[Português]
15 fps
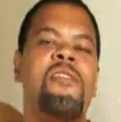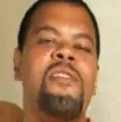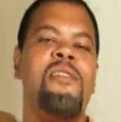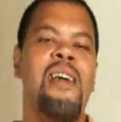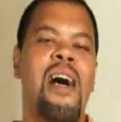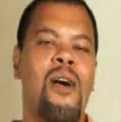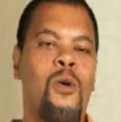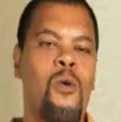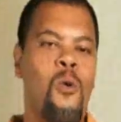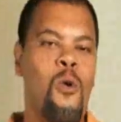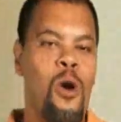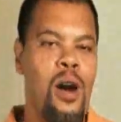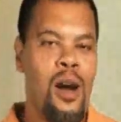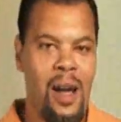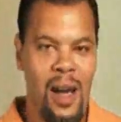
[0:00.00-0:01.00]
que dá
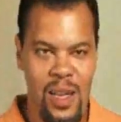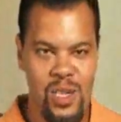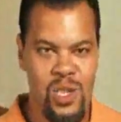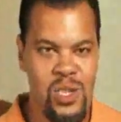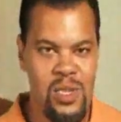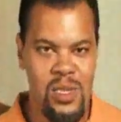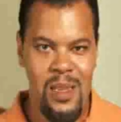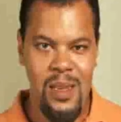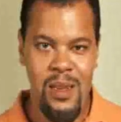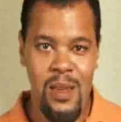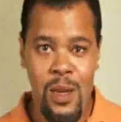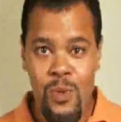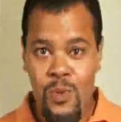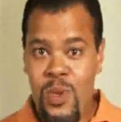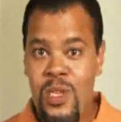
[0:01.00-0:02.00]
cor à tinta.
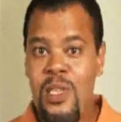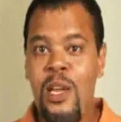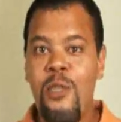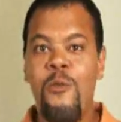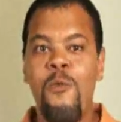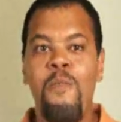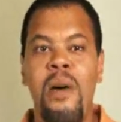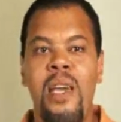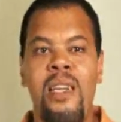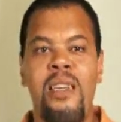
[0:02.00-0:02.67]
No entanto, para